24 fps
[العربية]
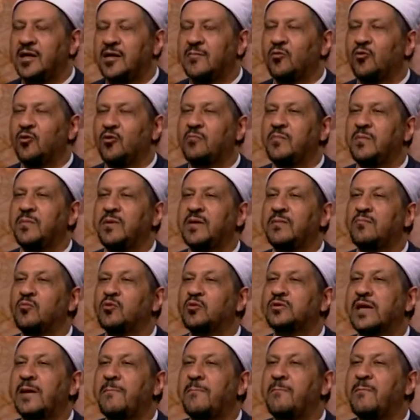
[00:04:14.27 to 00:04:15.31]
المهم
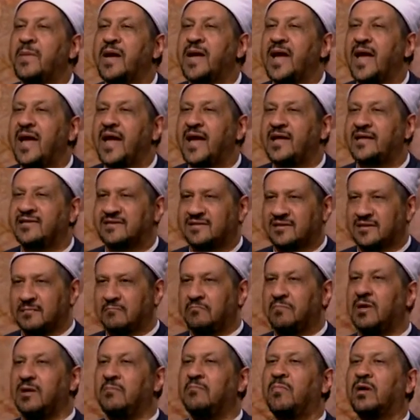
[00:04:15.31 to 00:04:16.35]
بالمسميات
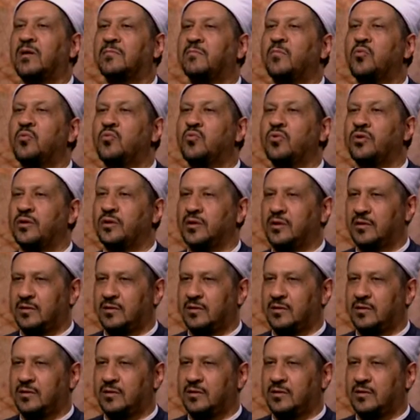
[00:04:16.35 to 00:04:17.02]
بالمضمون